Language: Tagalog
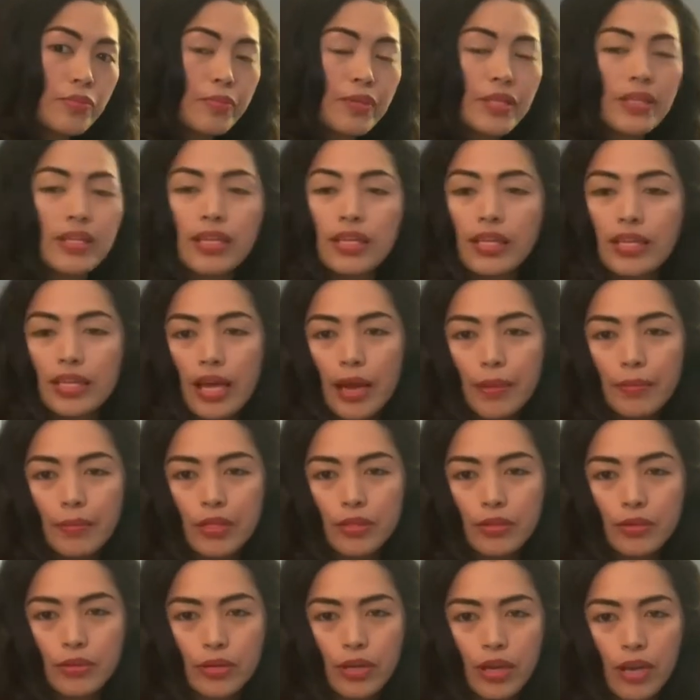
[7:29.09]
binili namin
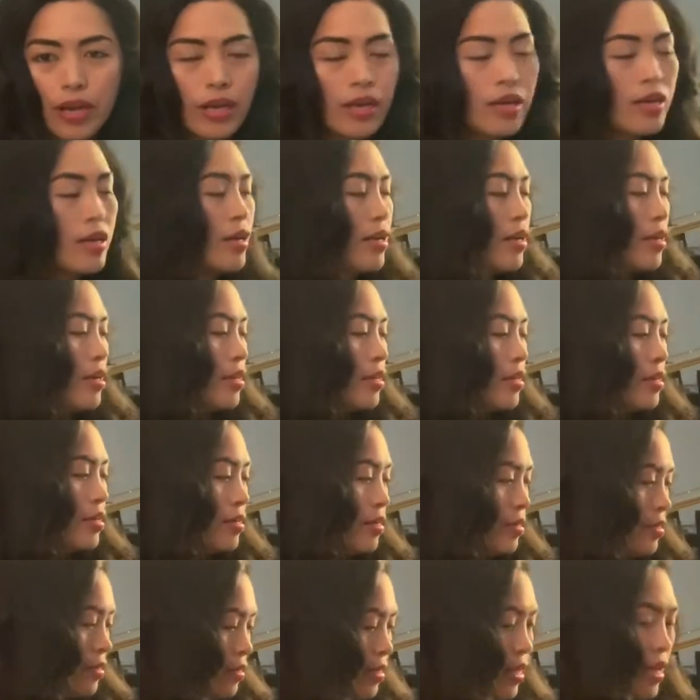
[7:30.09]
ito ng
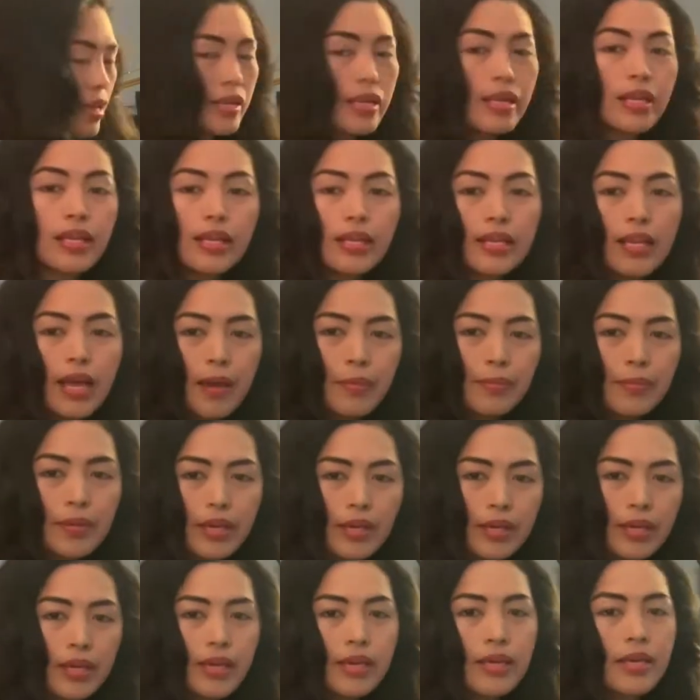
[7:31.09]
sarili naming